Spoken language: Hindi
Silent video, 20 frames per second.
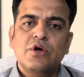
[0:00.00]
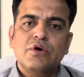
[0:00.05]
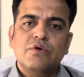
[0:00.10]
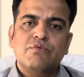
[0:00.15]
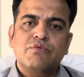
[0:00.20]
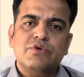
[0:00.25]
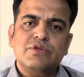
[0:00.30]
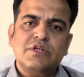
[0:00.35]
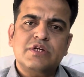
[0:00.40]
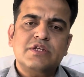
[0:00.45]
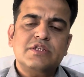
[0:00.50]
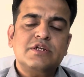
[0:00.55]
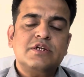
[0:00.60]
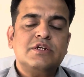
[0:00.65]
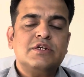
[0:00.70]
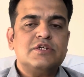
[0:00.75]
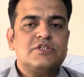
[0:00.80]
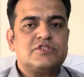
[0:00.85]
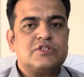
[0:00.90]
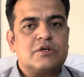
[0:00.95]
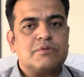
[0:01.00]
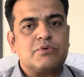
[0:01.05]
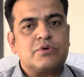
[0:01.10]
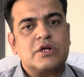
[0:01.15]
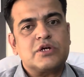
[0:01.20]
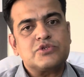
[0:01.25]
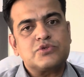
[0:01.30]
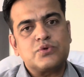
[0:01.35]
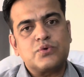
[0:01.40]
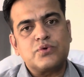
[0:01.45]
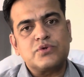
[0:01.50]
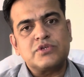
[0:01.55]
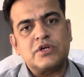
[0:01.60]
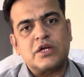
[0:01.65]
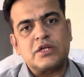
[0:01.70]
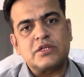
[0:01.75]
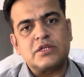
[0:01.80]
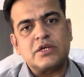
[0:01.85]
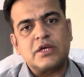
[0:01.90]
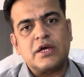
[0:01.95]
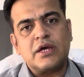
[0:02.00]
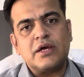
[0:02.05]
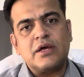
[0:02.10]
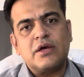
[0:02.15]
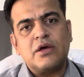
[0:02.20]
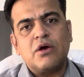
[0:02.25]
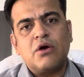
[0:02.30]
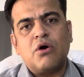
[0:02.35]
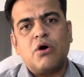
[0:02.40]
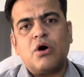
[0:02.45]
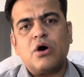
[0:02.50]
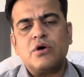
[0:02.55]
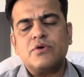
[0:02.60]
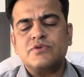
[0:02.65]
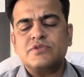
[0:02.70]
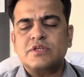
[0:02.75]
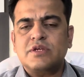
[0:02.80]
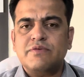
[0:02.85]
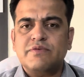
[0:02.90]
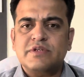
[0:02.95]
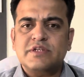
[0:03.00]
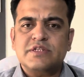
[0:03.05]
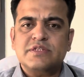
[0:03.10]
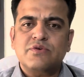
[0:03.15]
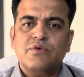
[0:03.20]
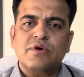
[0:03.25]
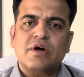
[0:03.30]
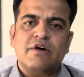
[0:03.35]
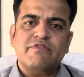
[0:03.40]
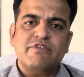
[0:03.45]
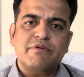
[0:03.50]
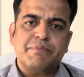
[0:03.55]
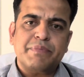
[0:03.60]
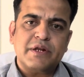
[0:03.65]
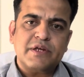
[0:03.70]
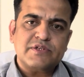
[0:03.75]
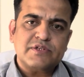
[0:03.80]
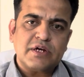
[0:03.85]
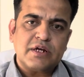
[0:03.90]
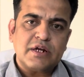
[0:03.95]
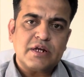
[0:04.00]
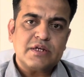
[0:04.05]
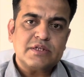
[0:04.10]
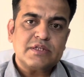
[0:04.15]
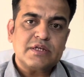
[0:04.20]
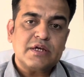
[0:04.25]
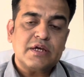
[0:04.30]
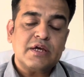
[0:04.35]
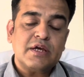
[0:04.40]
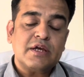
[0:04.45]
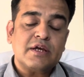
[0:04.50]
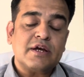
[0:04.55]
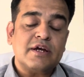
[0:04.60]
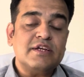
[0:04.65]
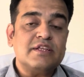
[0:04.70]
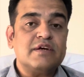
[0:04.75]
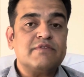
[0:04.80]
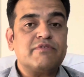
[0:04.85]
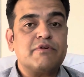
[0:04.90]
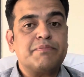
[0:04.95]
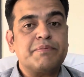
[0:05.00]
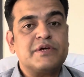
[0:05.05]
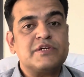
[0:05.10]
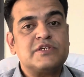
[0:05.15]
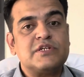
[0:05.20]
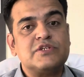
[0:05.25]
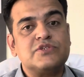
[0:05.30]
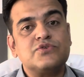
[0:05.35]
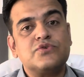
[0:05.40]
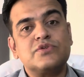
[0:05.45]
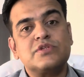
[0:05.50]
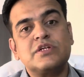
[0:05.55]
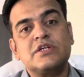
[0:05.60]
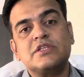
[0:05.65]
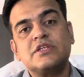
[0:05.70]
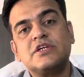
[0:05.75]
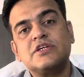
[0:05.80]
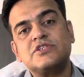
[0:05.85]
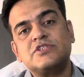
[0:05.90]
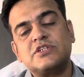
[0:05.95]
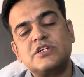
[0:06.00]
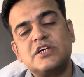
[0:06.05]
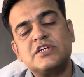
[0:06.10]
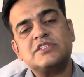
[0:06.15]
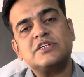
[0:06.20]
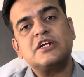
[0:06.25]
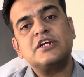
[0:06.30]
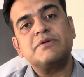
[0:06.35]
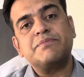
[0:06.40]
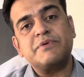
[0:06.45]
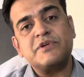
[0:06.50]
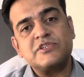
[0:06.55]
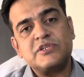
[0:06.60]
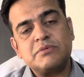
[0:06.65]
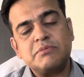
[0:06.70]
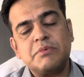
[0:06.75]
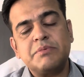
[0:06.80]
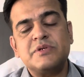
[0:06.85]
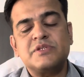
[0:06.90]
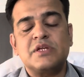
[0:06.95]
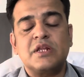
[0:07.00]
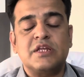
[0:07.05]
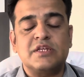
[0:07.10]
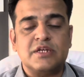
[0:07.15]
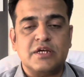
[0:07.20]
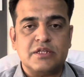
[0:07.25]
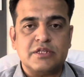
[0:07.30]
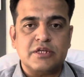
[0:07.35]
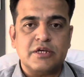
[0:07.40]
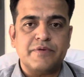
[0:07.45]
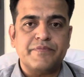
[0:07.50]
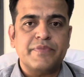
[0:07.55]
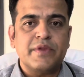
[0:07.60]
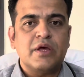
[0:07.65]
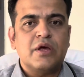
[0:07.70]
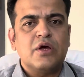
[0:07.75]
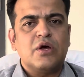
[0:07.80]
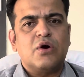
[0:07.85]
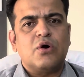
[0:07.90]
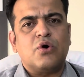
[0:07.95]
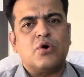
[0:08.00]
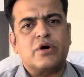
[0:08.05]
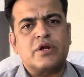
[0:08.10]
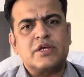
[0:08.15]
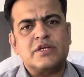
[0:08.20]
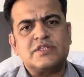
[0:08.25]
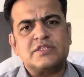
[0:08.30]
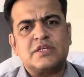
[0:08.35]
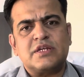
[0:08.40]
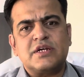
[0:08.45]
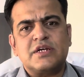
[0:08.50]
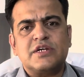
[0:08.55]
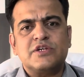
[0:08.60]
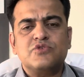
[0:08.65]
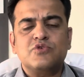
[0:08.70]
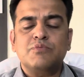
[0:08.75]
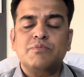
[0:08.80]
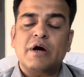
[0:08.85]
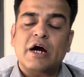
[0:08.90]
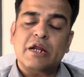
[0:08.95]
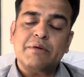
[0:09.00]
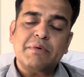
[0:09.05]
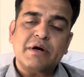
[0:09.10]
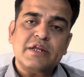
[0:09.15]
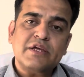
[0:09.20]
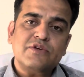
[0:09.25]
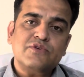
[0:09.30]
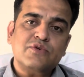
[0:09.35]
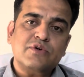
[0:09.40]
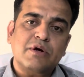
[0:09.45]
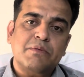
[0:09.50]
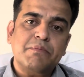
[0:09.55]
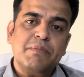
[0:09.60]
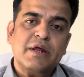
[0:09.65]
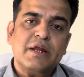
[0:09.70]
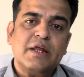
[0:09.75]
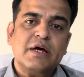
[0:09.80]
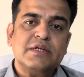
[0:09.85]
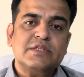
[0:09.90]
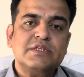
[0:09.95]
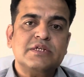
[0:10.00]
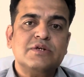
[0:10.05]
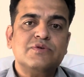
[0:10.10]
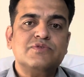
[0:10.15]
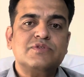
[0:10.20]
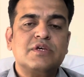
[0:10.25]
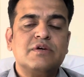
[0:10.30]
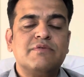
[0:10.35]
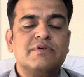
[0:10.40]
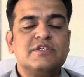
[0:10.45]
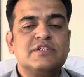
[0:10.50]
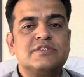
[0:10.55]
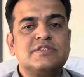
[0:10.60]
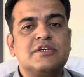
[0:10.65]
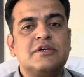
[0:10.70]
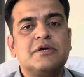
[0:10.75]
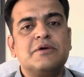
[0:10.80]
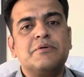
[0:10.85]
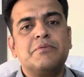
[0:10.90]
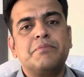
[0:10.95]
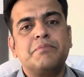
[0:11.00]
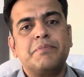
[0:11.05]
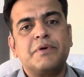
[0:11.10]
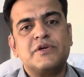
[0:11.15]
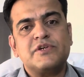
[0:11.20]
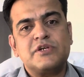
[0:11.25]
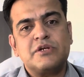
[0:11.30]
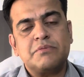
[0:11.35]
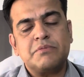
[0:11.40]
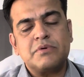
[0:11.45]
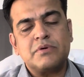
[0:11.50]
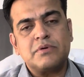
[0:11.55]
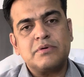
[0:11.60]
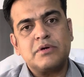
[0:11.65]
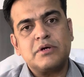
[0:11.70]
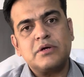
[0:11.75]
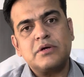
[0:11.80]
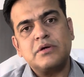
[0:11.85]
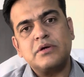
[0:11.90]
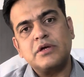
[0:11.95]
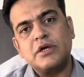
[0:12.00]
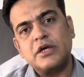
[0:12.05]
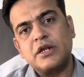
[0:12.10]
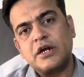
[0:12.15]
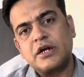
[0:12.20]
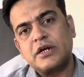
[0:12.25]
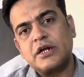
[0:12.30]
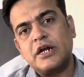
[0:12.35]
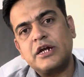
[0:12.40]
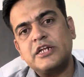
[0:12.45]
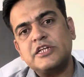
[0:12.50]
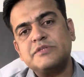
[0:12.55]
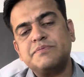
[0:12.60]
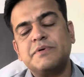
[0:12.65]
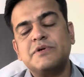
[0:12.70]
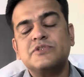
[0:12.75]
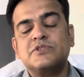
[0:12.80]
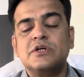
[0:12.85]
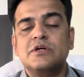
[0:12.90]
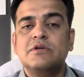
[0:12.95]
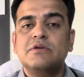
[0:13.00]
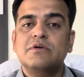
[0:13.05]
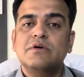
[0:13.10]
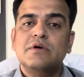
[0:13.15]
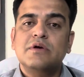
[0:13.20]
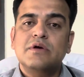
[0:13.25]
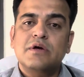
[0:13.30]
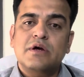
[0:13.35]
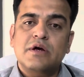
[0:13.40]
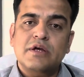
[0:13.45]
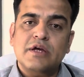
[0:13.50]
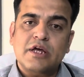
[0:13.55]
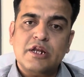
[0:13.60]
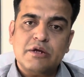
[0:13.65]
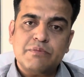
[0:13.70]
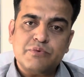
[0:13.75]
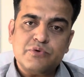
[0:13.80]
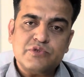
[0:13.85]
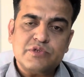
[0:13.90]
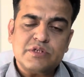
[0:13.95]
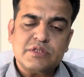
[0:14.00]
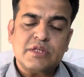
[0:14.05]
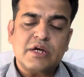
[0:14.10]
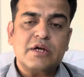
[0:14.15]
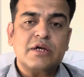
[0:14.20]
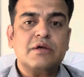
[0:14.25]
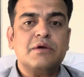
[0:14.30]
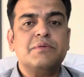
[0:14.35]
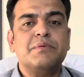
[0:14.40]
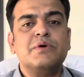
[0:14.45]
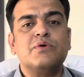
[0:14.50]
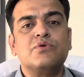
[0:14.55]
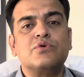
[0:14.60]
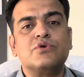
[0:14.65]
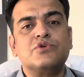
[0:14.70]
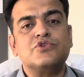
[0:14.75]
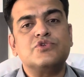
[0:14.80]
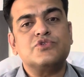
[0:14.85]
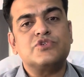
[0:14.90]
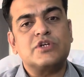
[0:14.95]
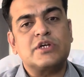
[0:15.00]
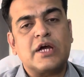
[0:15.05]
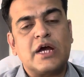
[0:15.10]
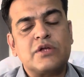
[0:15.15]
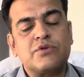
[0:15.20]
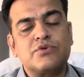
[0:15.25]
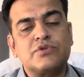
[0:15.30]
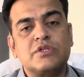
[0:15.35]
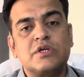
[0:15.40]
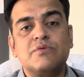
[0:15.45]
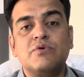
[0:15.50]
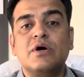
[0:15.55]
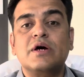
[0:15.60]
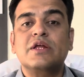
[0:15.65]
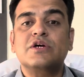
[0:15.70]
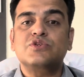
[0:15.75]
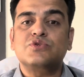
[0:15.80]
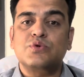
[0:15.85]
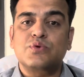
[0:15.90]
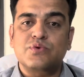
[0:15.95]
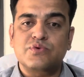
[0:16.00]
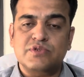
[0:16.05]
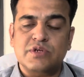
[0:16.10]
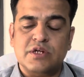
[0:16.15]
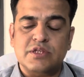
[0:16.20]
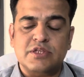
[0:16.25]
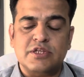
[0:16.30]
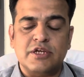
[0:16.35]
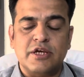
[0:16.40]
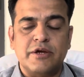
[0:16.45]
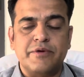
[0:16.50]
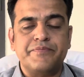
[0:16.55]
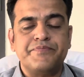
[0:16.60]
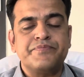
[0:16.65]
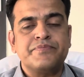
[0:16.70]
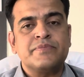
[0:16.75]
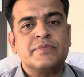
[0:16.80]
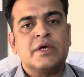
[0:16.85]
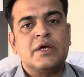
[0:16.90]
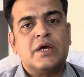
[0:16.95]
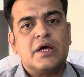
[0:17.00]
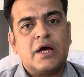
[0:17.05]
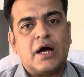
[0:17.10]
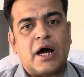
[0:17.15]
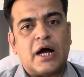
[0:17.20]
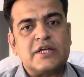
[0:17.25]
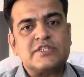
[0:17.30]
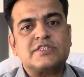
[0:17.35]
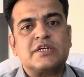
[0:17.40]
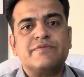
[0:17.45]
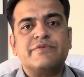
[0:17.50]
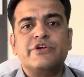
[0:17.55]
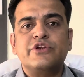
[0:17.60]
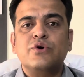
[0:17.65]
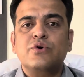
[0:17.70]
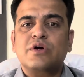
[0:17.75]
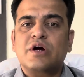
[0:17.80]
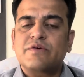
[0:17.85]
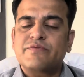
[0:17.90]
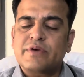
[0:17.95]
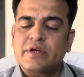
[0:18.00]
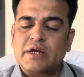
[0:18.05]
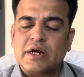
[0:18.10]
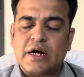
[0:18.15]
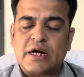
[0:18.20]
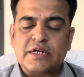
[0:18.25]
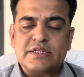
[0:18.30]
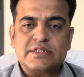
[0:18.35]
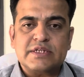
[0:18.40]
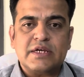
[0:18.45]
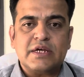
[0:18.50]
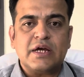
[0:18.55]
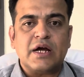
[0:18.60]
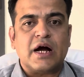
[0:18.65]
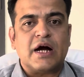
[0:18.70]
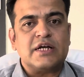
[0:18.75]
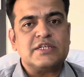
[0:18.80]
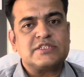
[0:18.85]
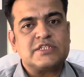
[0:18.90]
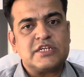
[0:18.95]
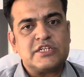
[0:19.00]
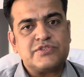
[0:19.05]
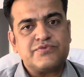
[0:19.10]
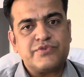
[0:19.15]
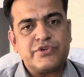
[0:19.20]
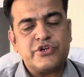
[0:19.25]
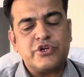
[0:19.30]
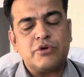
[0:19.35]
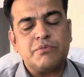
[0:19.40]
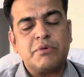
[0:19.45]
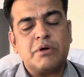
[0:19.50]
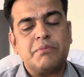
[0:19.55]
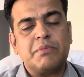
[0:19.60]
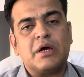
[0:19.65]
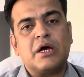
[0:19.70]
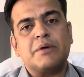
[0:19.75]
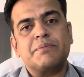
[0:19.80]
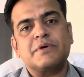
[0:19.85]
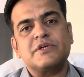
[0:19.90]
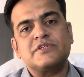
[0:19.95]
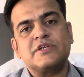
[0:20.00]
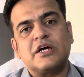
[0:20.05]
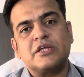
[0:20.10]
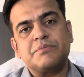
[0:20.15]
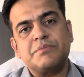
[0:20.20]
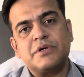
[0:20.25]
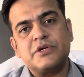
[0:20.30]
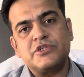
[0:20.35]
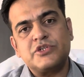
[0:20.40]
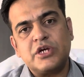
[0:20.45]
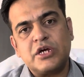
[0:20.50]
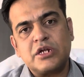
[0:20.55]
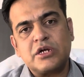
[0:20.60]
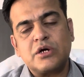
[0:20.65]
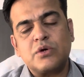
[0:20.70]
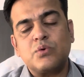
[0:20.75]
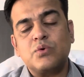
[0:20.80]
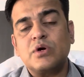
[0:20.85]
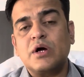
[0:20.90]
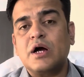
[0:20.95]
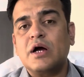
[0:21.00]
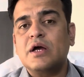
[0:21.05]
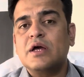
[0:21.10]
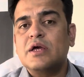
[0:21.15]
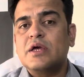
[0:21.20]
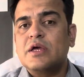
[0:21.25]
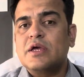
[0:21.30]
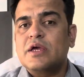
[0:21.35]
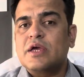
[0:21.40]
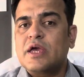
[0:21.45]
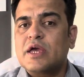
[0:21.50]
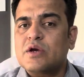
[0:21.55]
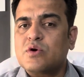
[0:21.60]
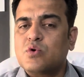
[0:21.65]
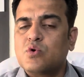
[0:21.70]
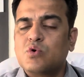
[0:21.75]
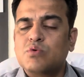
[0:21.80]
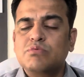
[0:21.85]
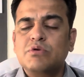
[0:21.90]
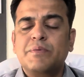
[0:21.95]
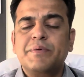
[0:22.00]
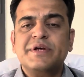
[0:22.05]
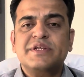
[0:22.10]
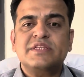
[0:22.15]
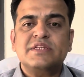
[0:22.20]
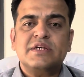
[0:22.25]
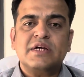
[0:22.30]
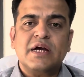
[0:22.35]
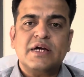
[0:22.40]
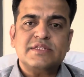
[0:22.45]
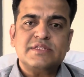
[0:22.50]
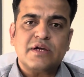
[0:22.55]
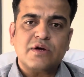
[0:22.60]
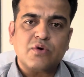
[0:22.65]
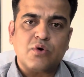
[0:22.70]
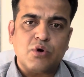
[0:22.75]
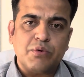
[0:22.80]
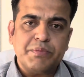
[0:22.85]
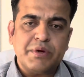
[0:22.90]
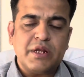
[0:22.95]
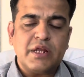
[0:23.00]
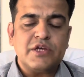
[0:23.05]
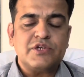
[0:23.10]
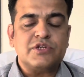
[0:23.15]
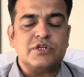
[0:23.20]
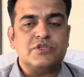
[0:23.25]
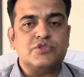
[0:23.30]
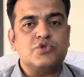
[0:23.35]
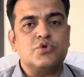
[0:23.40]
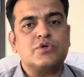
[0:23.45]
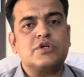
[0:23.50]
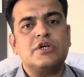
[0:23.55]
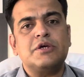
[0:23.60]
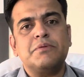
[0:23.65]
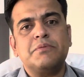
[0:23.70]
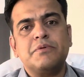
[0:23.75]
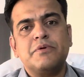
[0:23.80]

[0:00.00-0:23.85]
वो धीरे धीरे डिस्टर्ब होना शुरू हो जाती है और उसकी वजह से वो काफ़ी परेशान रहते हैं कई दफ़ा पेशेंट जो होते हैं इतने स्ट्रेस या डिप्रेशन में भी चले जाते हैं और इस तरह की जो बार बार ये जो कंप्लेन आती है उसकी वजह से पेशेंट में इरेक्टर डिस्फंक्शन या नपुंसकता की भी उनको जो शिकायत होती है वो आना शुरू हो जाती है आज का वीडियो काफ़ी खास है आज के इस वीडियो में मैं आपके साथ में शेयर करूंगा एक होम्योपैथी का ऐसा कॉम्बिनेशन जो कि